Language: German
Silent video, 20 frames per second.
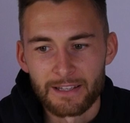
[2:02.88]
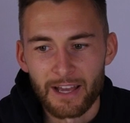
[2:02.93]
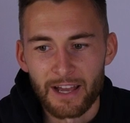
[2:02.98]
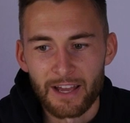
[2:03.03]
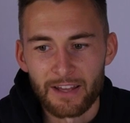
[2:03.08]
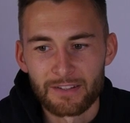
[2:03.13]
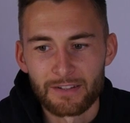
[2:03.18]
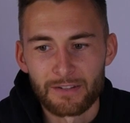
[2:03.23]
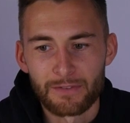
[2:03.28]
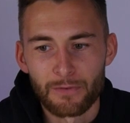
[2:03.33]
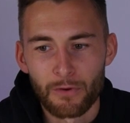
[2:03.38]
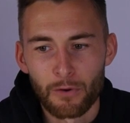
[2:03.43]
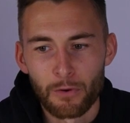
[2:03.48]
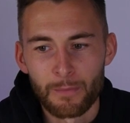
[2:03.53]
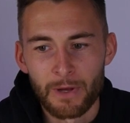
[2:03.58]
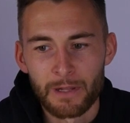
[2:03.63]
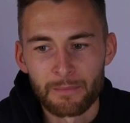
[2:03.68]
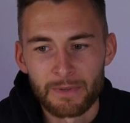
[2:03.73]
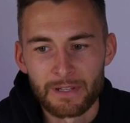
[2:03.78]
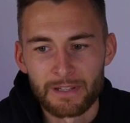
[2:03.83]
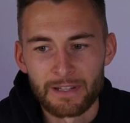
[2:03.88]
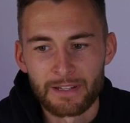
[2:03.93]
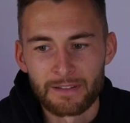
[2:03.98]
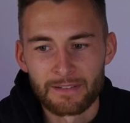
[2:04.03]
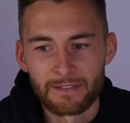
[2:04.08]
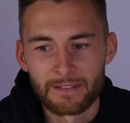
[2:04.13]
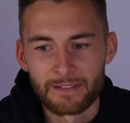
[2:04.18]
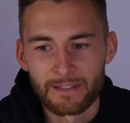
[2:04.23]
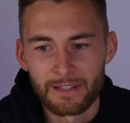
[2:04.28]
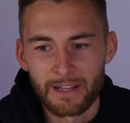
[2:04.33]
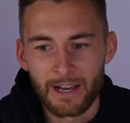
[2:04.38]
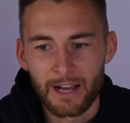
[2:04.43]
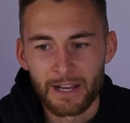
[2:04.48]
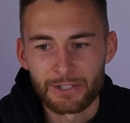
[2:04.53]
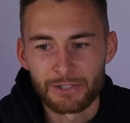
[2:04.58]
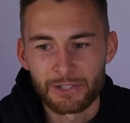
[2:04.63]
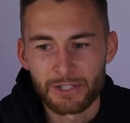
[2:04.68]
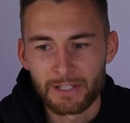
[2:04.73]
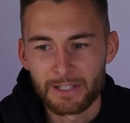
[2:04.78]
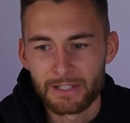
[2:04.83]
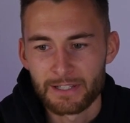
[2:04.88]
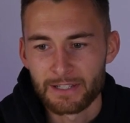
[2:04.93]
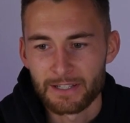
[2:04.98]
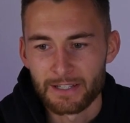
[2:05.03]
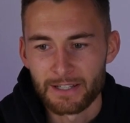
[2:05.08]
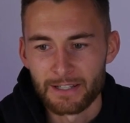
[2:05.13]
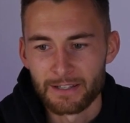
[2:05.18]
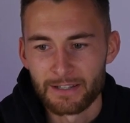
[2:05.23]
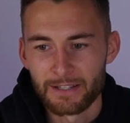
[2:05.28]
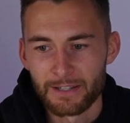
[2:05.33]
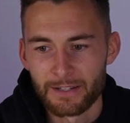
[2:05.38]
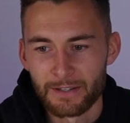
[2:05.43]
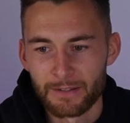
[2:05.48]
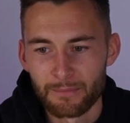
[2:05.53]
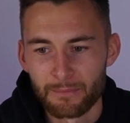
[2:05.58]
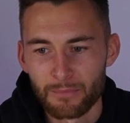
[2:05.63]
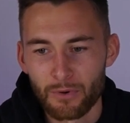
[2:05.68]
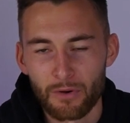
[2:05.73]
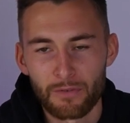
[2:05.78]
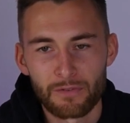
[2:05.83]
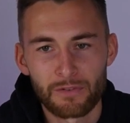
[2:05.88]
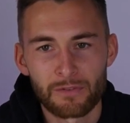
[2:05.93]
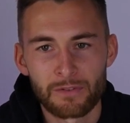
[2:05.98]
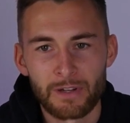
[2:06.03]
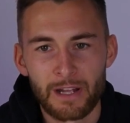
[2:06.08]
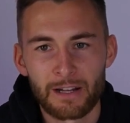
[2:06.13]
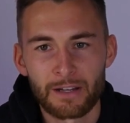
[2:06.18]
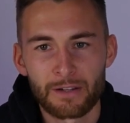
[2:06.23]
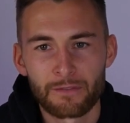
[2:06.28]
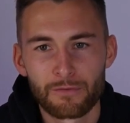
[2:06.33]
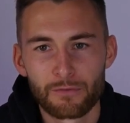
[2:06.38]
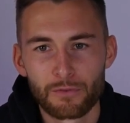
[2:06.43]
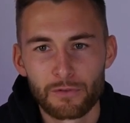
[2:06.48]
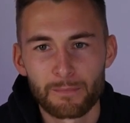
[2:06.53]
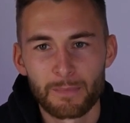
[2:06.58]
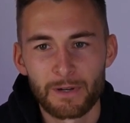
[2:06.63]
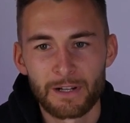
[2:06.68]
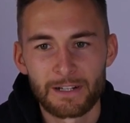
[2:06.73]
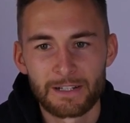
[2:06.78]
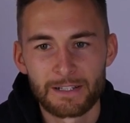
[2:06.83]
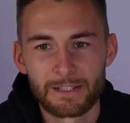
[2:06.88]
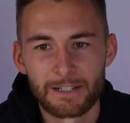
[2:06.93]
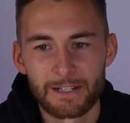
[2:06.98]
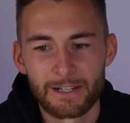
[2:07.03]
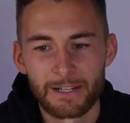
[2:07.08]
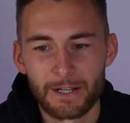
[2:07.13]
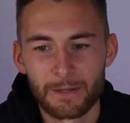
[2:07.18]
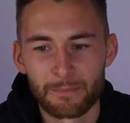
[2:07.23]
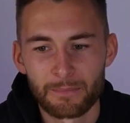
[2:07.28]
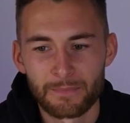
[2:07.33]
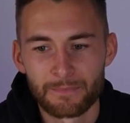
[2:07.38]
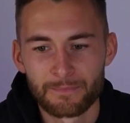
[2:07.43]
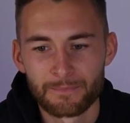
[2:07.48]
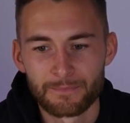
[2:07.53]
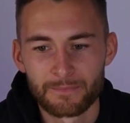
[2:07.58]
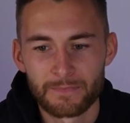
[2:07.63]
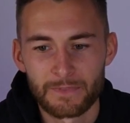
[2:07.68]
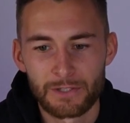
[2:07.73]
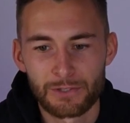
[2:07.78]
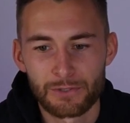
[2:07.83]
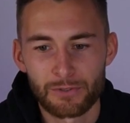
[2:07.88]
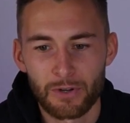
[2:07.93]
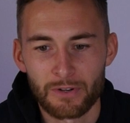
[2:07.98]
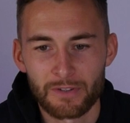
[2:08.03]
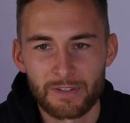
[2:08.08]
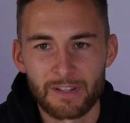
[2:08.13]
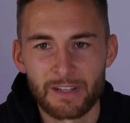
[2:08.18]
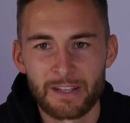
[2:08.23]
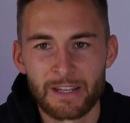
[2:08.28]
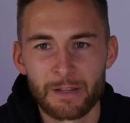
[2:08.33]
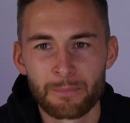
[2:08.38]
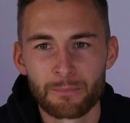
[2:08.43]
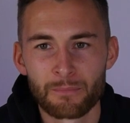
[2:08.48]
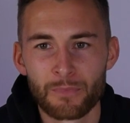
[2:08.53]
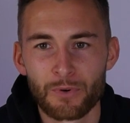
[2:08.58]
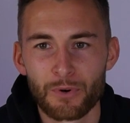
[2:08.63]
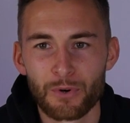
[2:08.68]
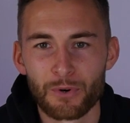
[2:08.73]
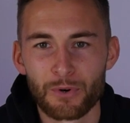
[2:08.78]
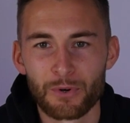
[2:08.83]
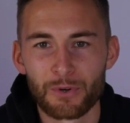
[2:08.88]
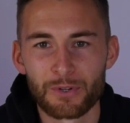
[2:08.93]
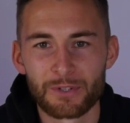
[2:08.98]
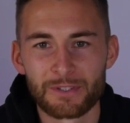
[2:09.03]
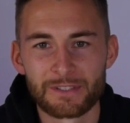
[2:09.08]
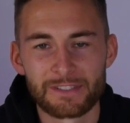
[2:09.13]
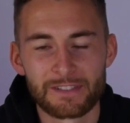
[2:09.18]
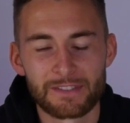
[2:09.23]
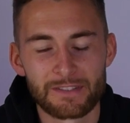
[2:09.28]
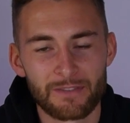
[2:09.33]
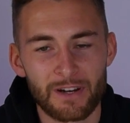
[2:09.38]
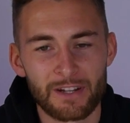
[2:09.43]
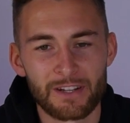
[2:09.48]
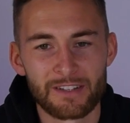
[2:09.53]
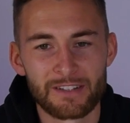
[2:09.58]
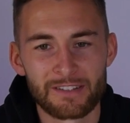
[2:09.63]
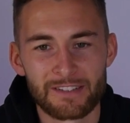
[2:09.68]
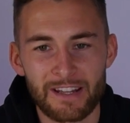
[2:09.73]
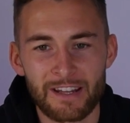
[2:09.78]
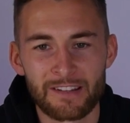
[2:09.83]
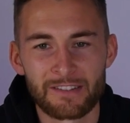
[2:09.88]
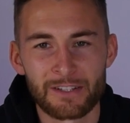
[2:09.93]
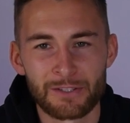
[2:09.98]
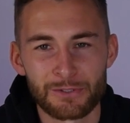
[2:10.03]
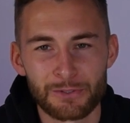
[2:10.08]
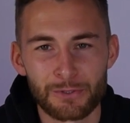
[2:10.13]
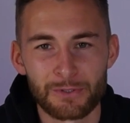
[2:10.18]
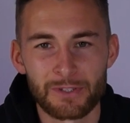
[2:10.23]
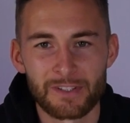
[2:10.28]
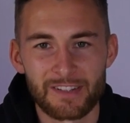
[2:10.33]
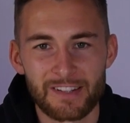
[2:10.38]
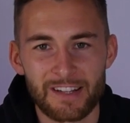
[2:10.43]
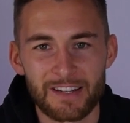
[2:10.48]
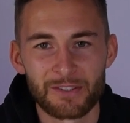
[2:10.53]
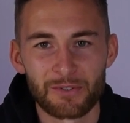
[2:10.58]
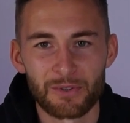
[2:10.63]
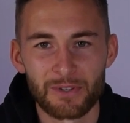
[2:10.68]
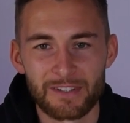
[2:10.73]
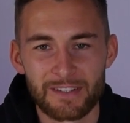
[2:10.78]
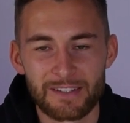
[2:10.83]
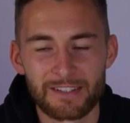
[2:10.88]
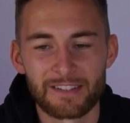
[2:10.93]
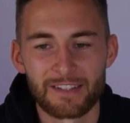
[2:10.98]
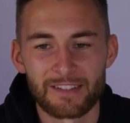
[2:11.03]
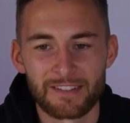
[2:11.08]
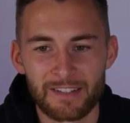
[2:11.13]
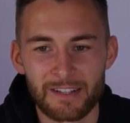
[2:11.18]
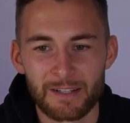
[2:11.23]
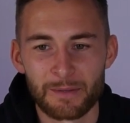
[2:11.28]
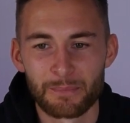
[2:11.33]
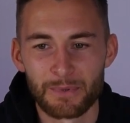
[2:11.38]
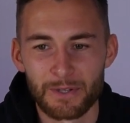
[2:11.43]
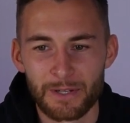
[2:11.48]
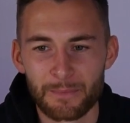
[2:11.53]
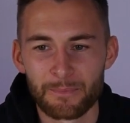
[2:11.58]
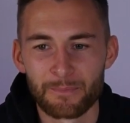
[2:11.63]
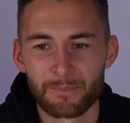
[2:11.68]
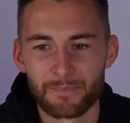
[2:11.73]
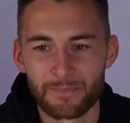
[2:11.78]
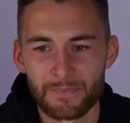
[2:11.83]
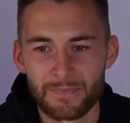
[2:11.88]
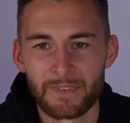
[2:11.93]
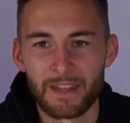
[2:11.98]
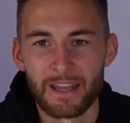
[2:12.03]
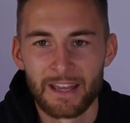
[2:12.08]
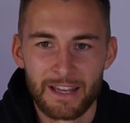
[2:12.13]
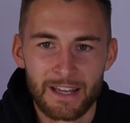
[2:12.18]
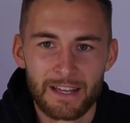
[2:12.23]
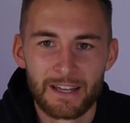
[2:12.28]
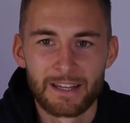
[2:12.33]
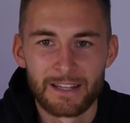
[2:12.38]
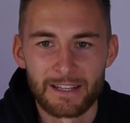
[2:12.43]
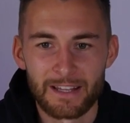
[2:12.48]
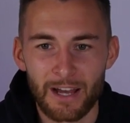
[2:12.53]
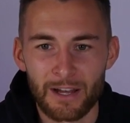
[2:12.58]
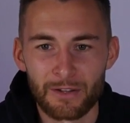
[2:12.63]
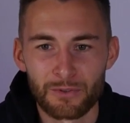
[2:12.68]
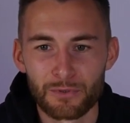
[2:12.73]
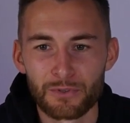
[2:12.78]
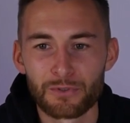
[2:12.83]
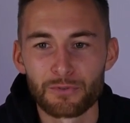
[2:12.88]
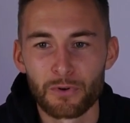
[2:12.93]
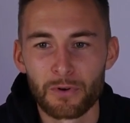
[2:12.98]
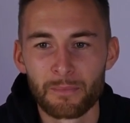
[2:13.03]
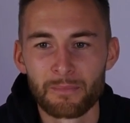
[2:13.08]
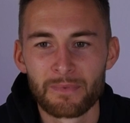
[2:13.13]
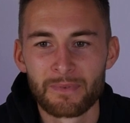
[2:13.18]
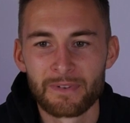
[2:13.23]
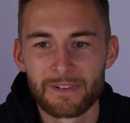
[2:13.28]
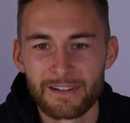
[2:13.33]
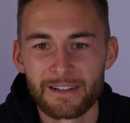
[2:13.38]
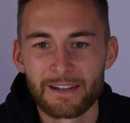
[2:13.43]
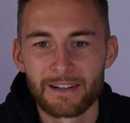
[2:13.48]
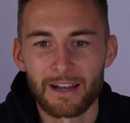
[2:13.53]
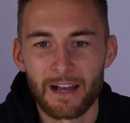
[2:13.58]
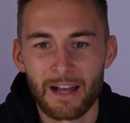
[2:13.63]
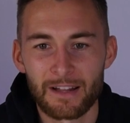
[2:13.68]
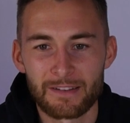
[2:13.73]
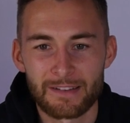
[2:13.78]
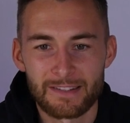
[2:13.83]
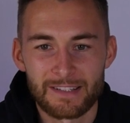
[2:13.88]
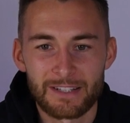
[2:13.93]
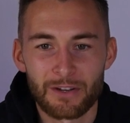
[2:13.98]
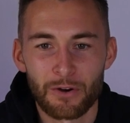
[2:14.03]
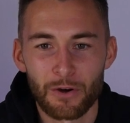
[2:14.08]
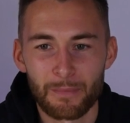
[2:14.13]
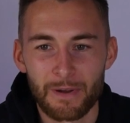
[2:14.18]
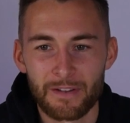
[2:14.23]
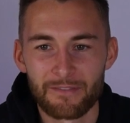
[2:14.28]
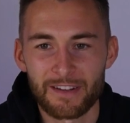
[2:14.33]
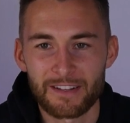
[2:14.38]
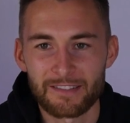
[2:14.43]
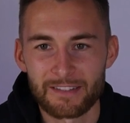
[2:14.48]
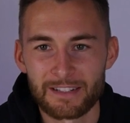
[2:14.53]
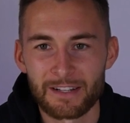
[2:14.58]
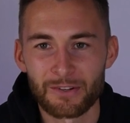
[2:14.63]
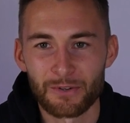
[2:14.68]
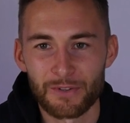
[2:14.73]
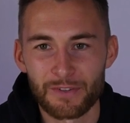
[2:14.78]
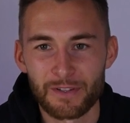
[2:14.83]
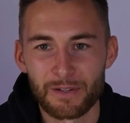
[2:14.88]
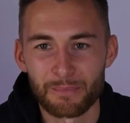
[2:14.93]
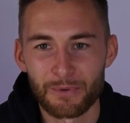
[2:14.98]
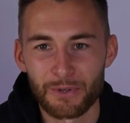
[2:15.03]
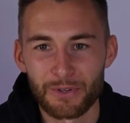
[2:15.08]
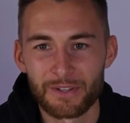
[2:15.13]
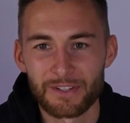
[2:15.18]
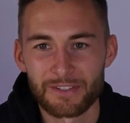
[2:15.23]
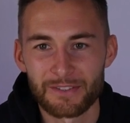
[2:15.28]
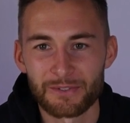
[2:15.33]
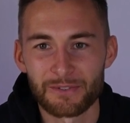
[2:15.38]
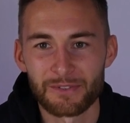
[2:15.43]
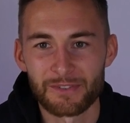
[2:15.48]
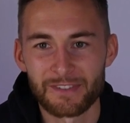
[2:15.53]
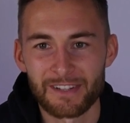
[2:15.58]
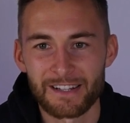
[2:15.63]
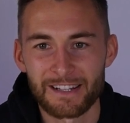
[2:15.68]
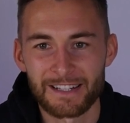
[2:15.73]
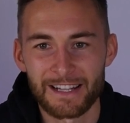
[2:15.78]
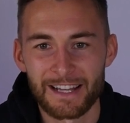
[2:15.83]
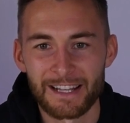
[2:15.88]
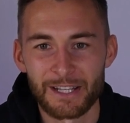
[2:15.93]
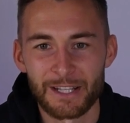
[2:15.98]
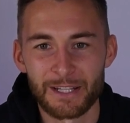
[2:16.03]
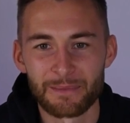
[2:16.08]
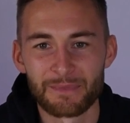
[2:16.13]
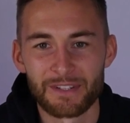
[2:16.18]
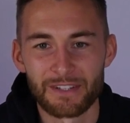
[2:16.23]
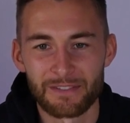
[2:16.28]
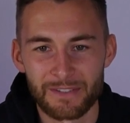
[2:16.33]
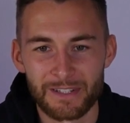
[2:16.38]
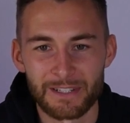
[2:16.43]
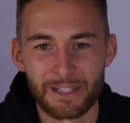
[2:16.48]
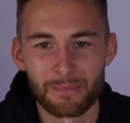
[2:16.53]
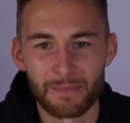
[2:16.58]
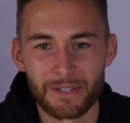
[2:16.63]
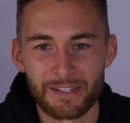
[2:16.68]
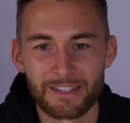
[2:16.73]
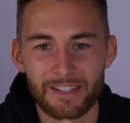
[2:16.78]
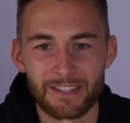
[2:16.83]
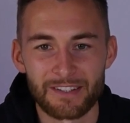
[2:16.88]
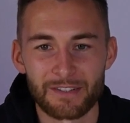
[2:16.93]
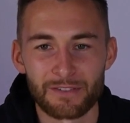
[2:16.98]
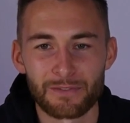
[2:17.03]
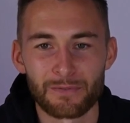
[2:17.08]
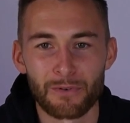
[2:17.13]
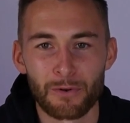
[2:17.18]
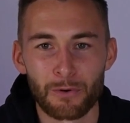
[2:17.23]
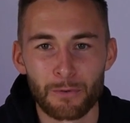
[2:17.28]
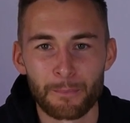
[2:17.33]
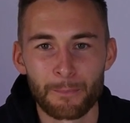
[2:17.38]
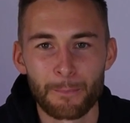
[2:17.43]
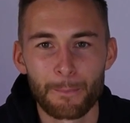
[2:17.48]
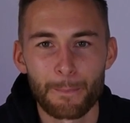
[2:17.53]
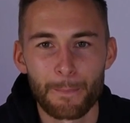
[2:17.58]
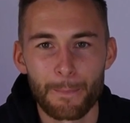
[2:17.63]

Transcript: Ja, SSV Ulm hat mir den, den Einstieg in den professionelleren Fußball ähm, die Chance gegeben und war eine sehr, sehr schöne Zeit dort. Deshalb, ähm, ja, durch Ulm hat sich ja auch mein Wechsel nach Osnabrück sozusagen ergeben, deswegen nehme ich SSV Ulm.